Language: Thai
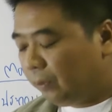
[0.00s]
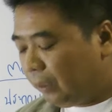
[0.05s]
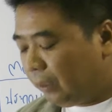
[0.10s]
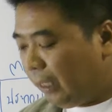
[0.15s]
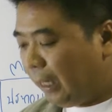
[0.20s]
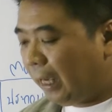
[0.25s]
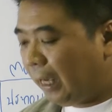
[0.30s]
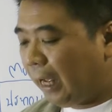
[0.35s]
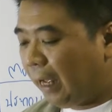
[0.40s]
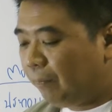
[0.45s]
เนี่
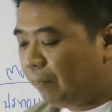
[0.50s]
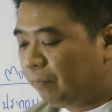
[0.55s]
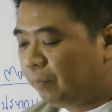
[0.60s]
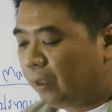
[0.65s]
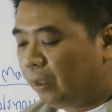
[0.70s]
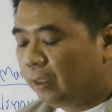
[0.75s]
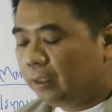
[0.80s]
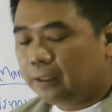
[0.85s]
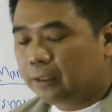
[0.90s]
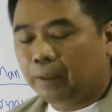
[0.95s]
ยแหละครับ
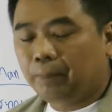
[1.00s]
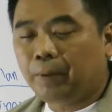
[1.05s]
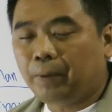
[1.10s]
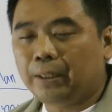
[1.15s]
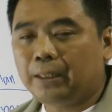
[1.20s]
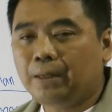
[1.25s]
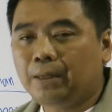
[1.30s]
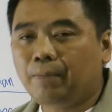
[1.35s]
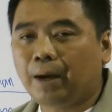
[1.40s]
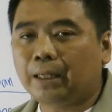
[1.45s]
ถึงเป็น
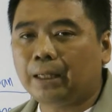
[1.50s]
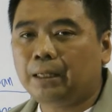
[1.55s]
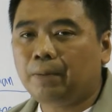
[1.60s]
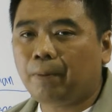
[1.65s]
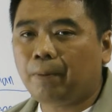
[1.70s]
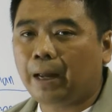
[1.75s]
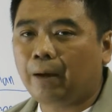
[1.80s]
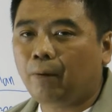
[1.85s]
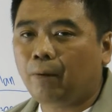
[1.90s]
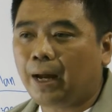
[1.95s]
ที่มาที่
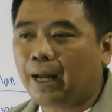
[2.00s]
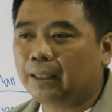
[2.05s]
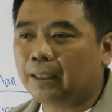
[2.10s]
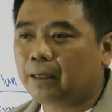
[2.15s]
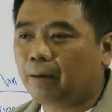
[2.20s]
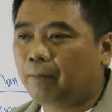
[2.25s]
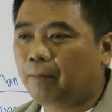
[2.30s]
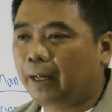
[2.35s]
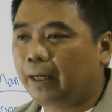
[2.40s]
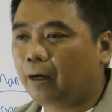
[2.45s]
ไปว่า
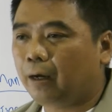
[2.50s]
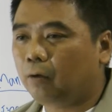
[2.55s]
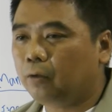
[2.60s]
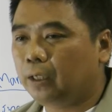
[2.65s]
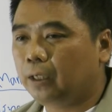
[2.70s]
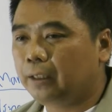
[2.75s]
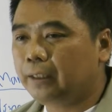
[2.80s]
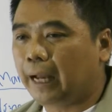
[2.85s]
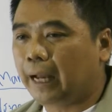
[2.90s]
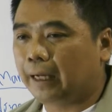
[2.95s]
ทำไมเขา
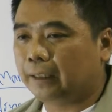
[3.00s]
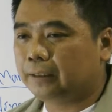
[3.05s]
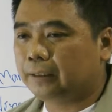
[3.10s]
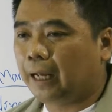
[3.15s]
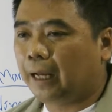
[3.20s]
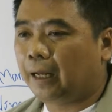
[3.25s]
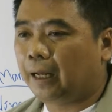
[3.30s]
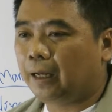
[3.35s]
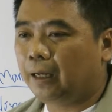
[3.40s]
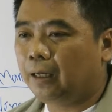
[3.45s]
ถึงอยากจะ